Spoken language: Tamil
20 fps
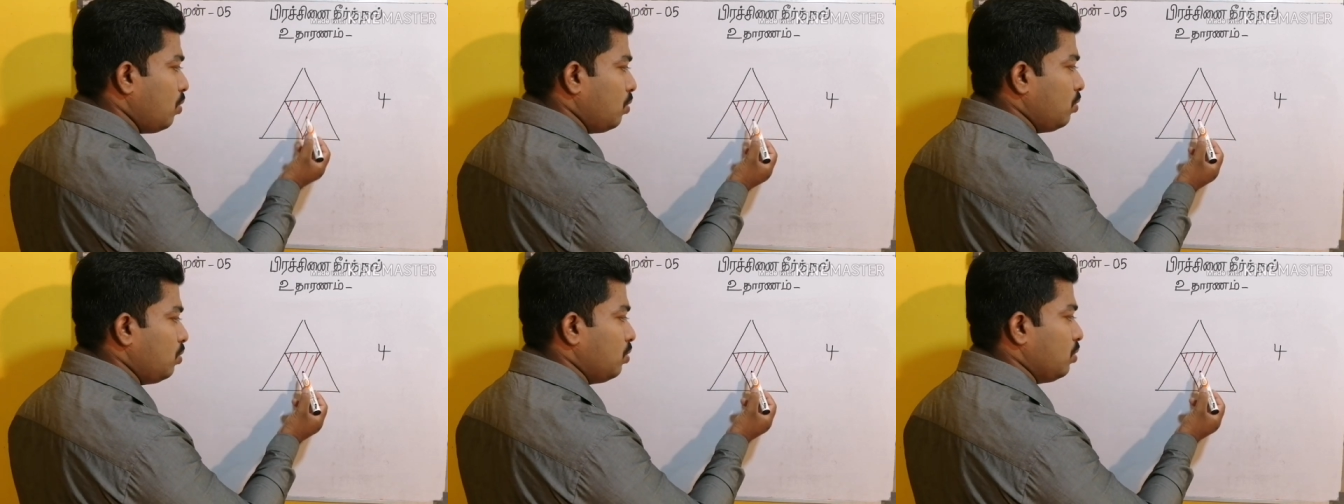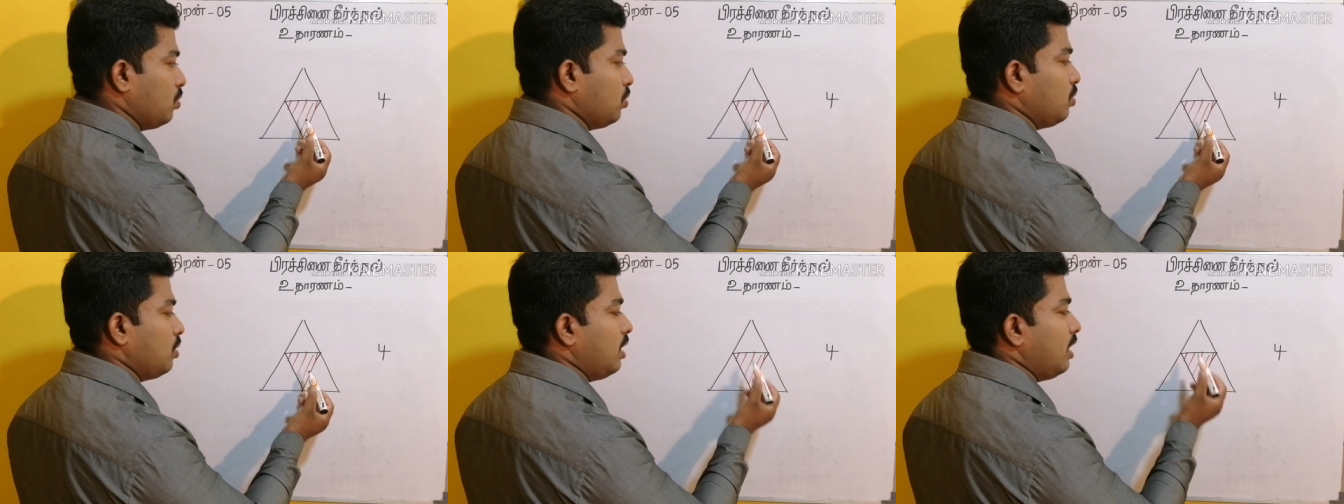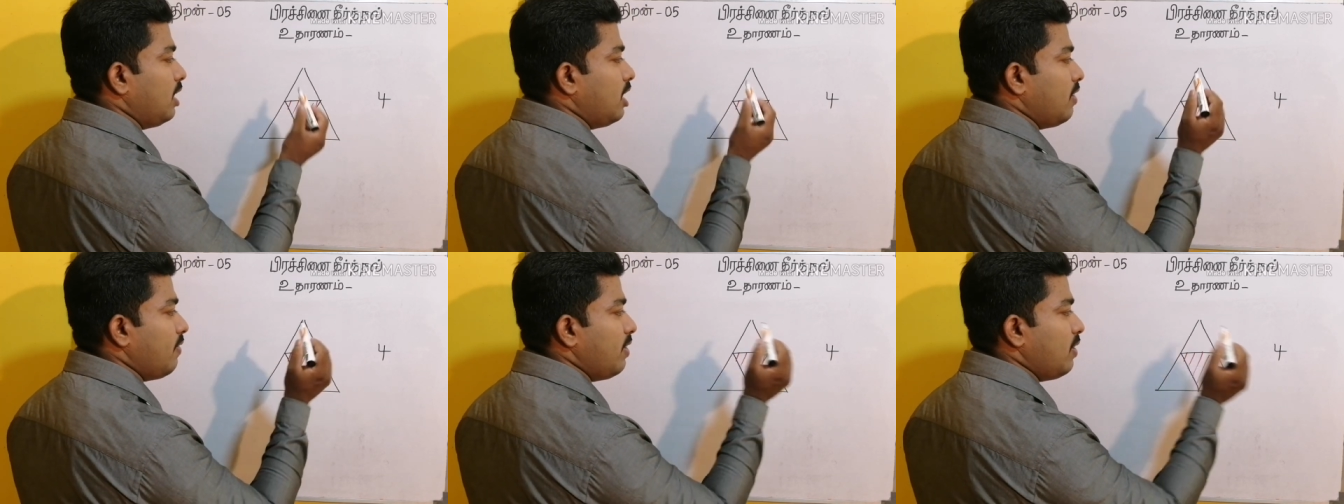ஒன்று
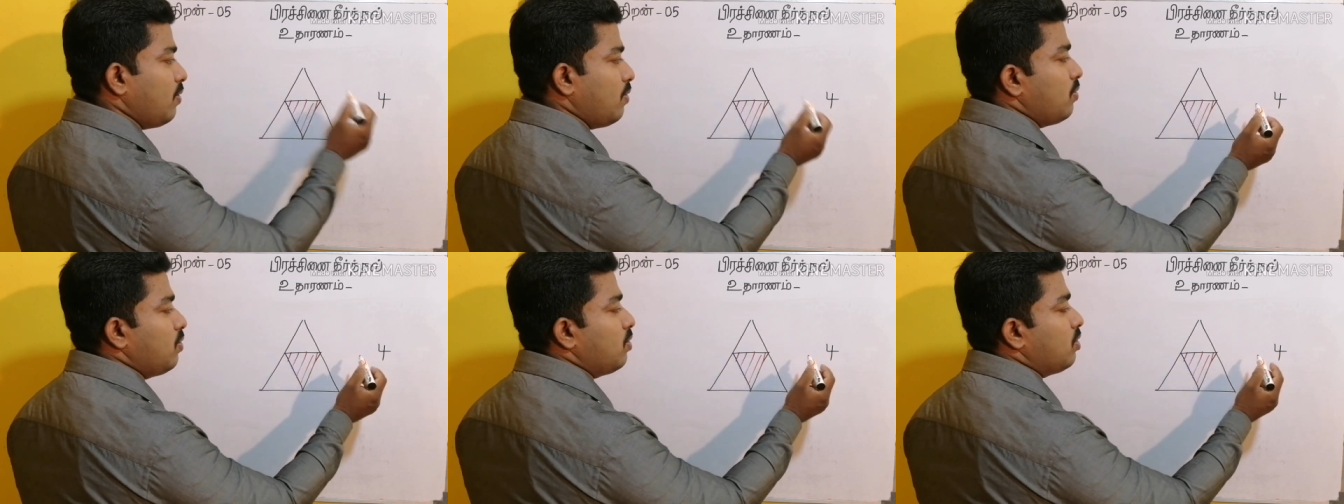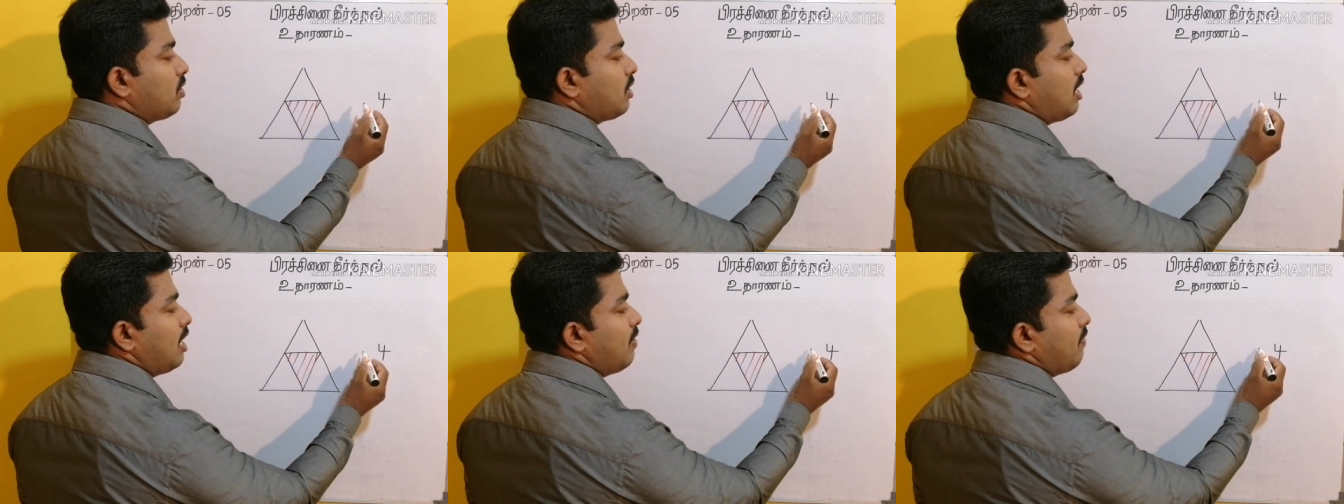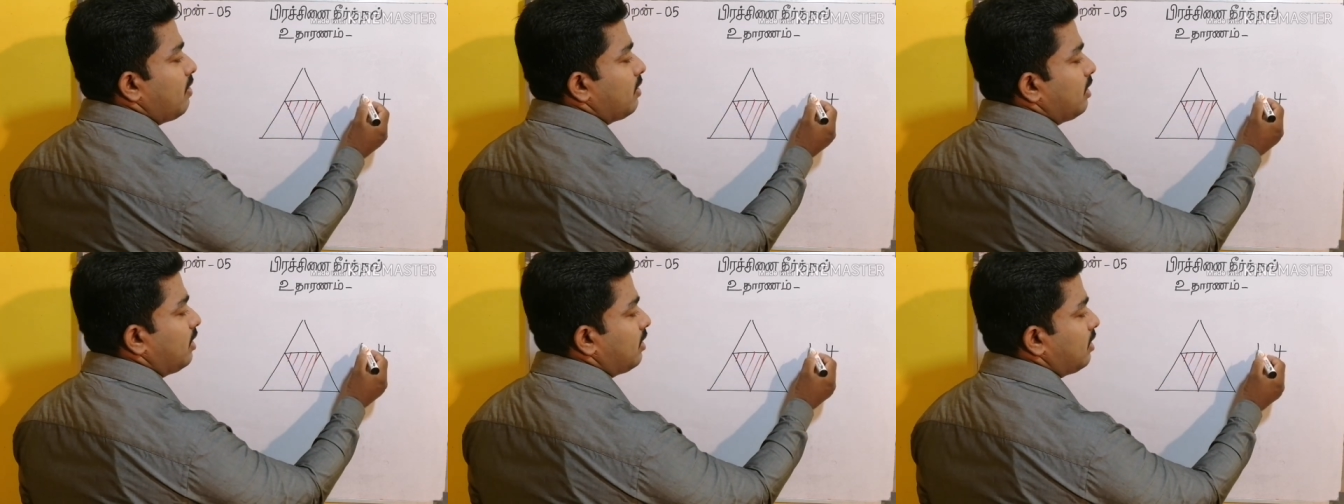எனவே
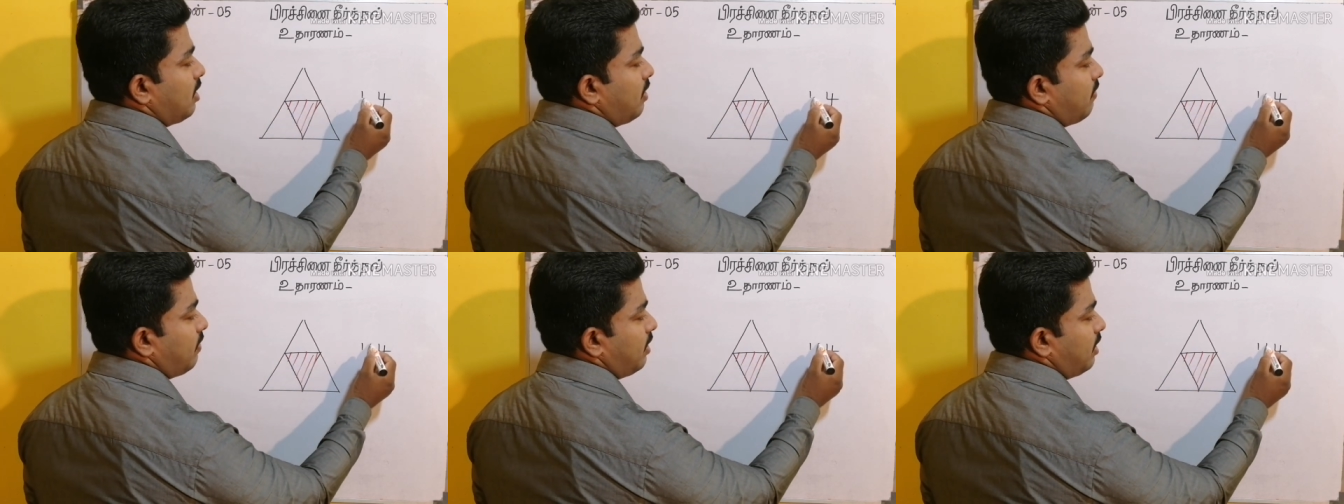ஒன்றால் வகுக்க